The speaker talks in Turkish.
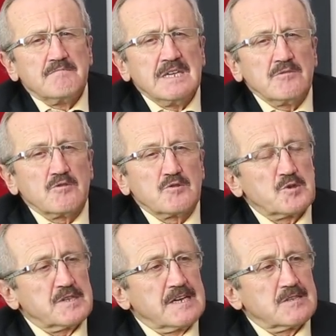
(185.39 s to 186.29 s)

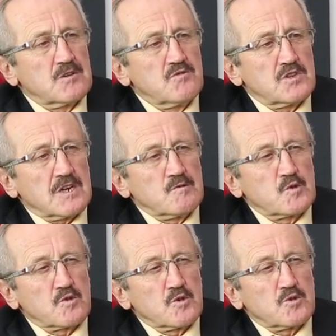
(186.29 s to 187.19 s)
1983
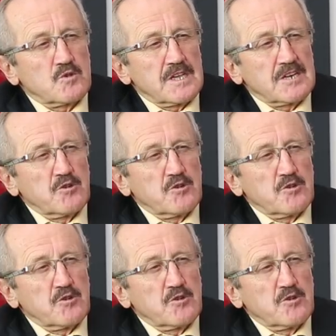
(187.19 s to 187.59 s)
Ağustos'unda